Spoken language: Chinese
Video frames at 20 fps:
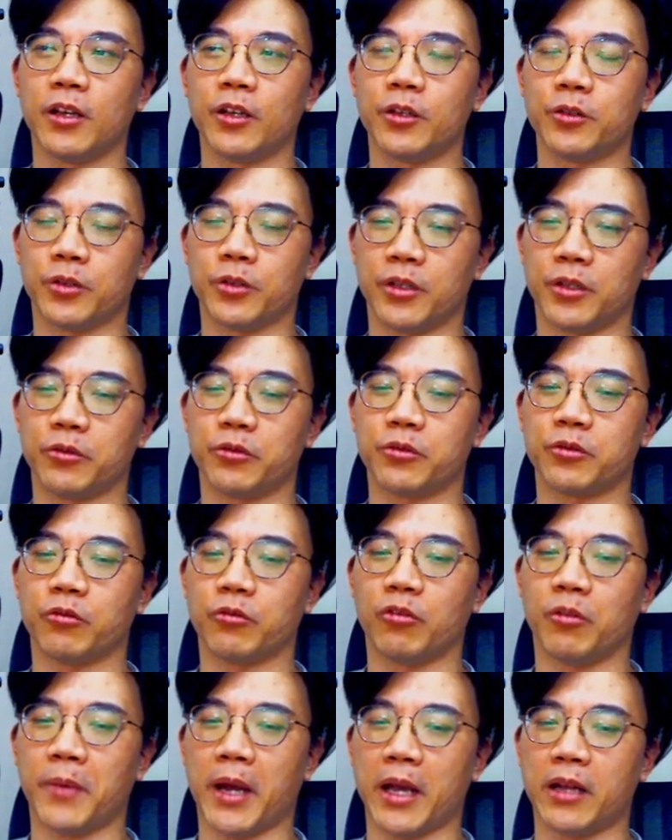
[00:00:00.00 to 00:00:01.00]
所以例如说
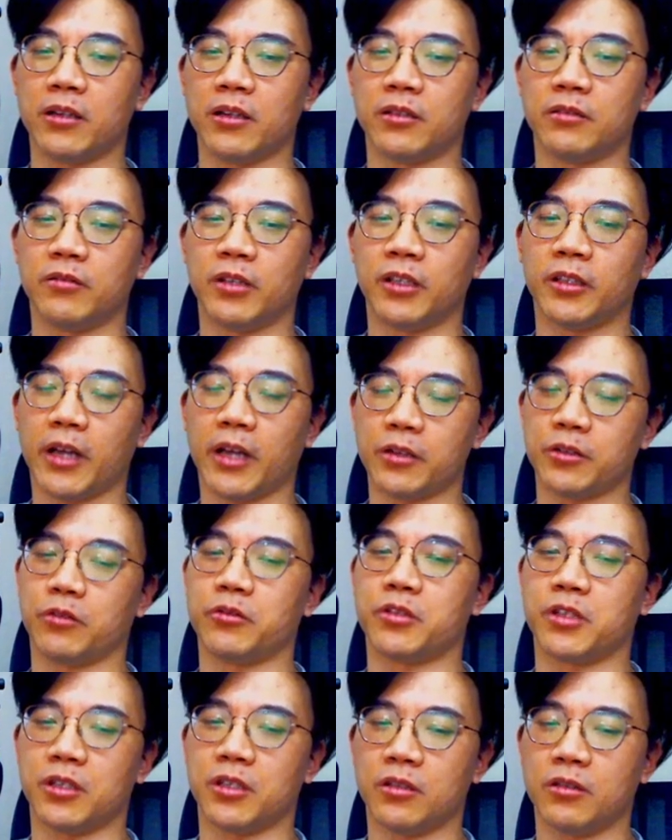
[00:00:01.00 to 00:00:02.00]
我买了一台手
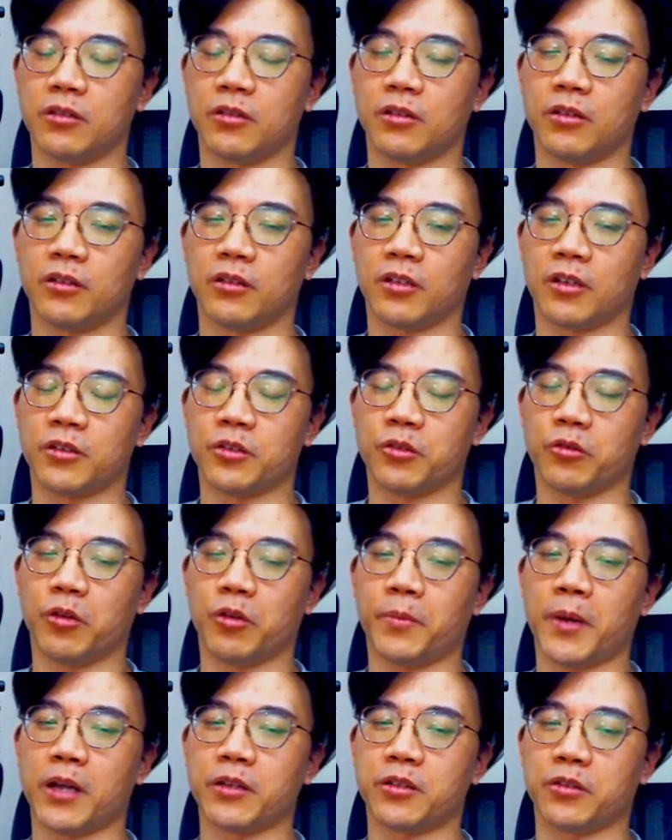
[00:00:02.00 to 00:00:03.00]
机，可是我
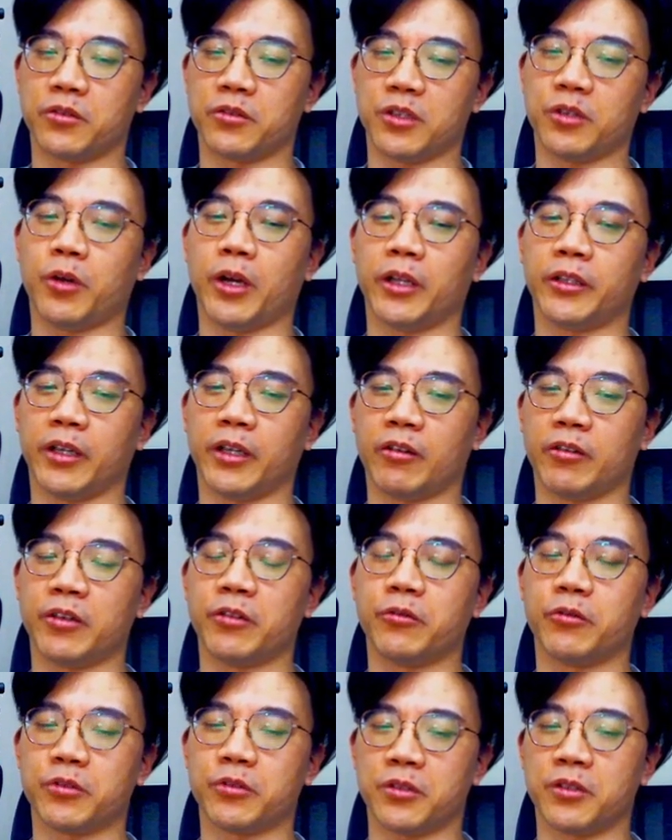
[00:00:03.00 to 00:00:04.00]
怕手机坏掉，因为
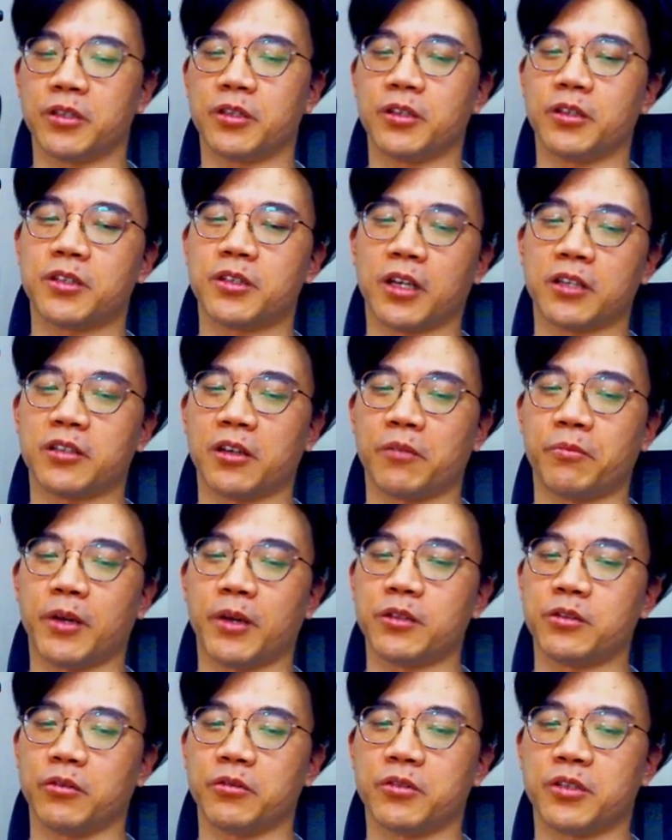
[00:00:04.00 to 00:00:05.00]
我是一个常常把
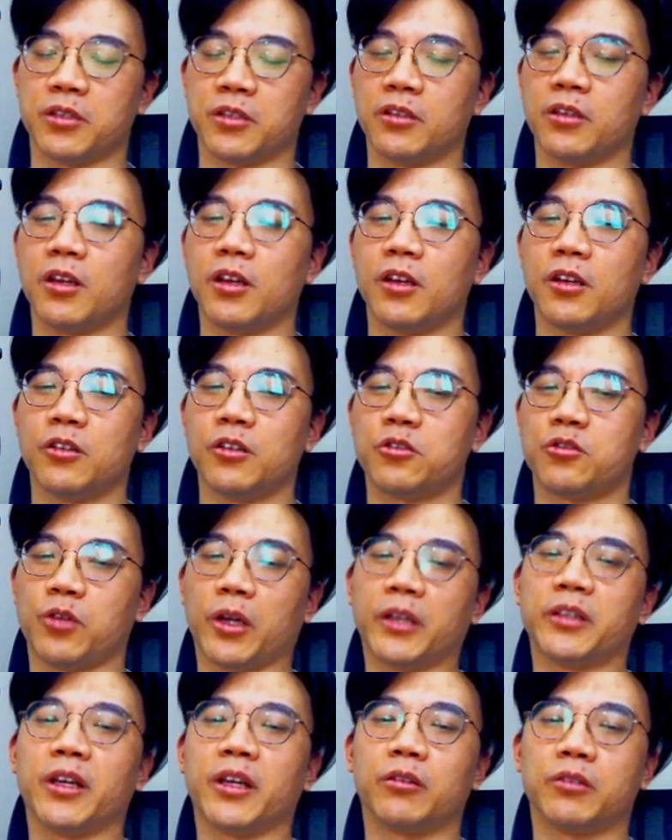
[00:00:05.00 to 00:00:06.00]
手机
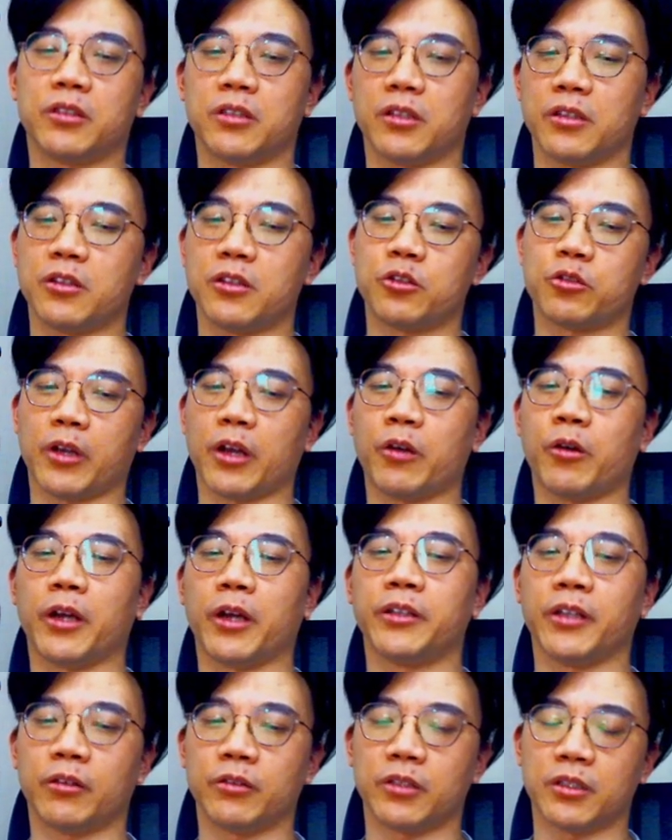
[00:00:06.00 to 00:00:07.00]
摔掉的人，摔坏
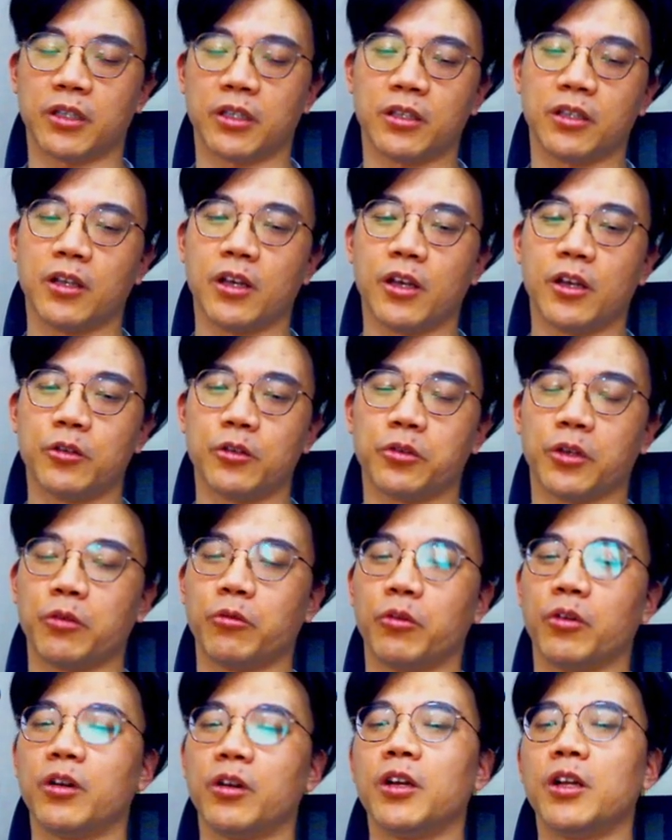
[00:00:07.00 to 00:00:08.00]
掉的人，所以
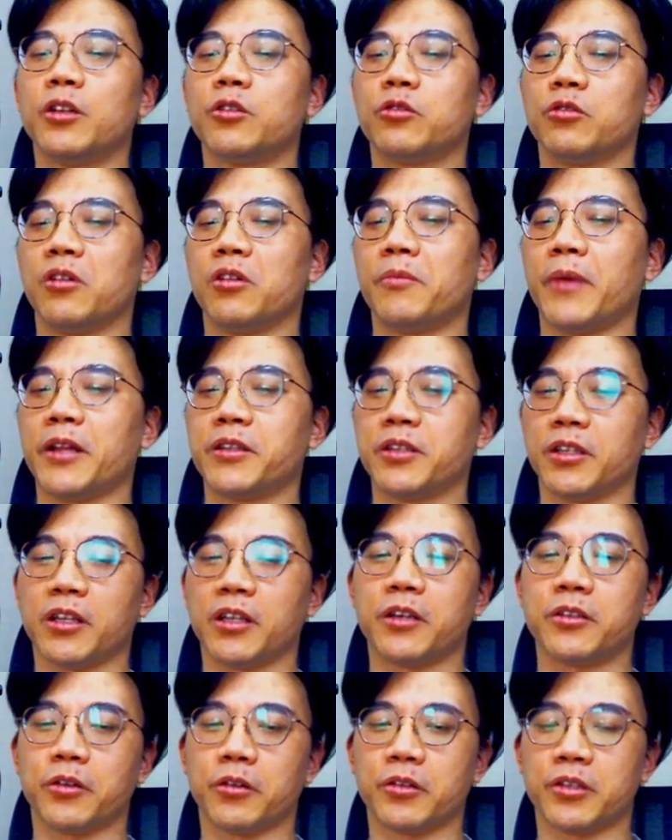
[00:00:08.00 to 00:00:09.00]
我除了买这
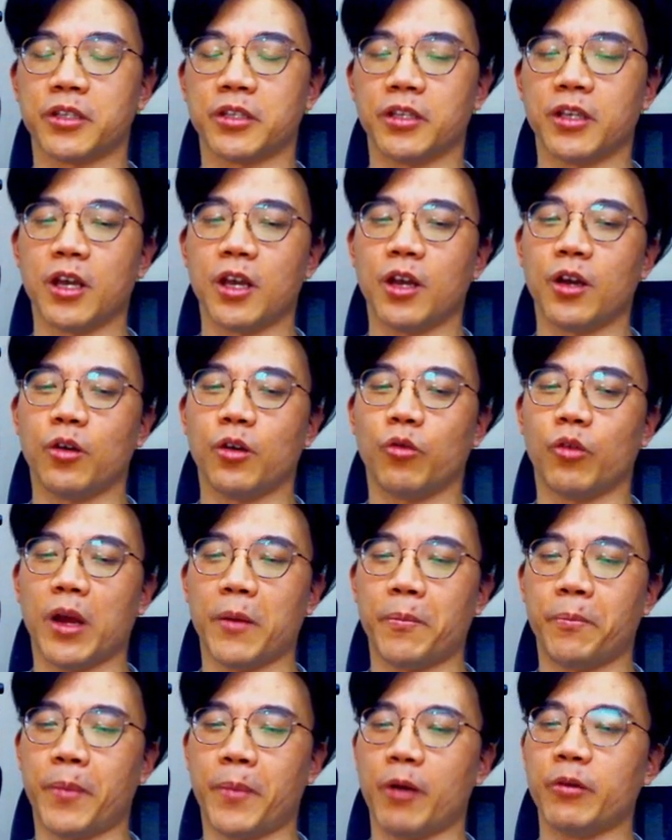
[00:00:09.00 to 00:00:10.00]
台手机，我还
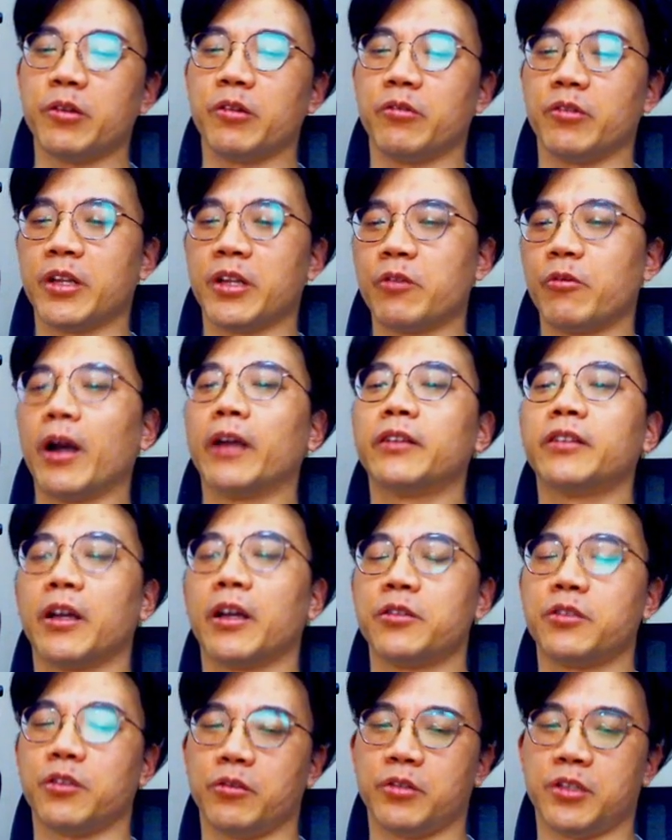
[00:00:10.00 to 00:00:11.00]
保有另外一台
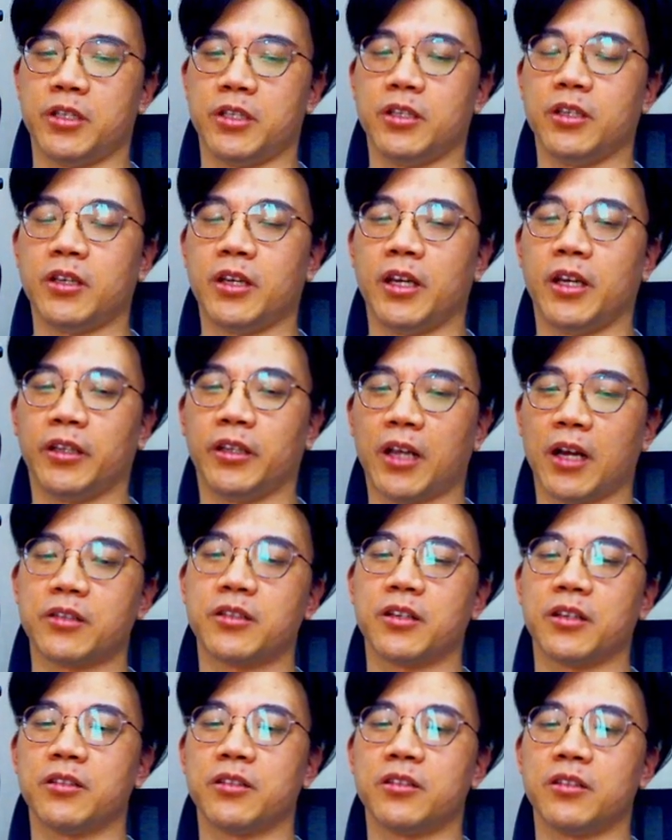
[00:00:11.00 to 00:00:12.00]
手机，可以当
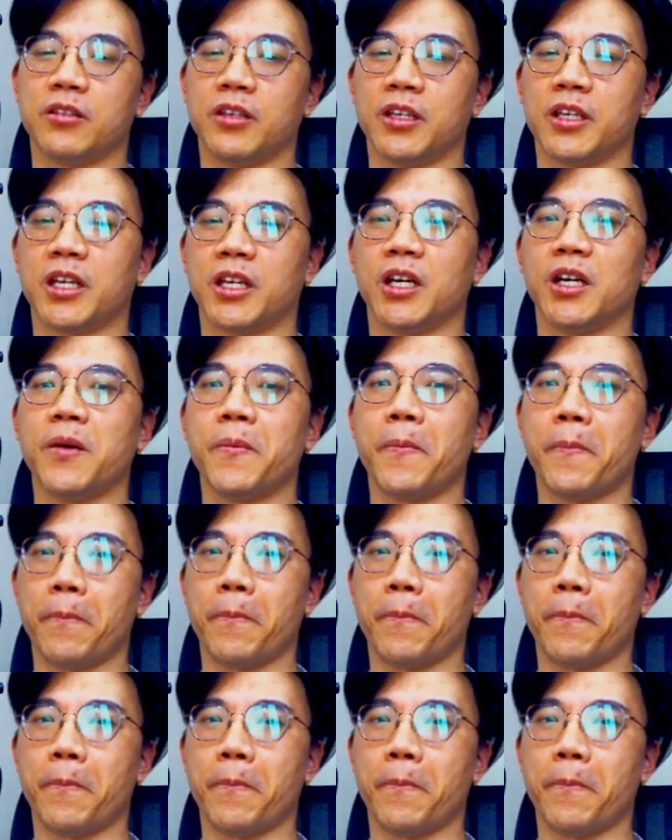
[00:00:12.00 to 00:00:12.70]
成是一个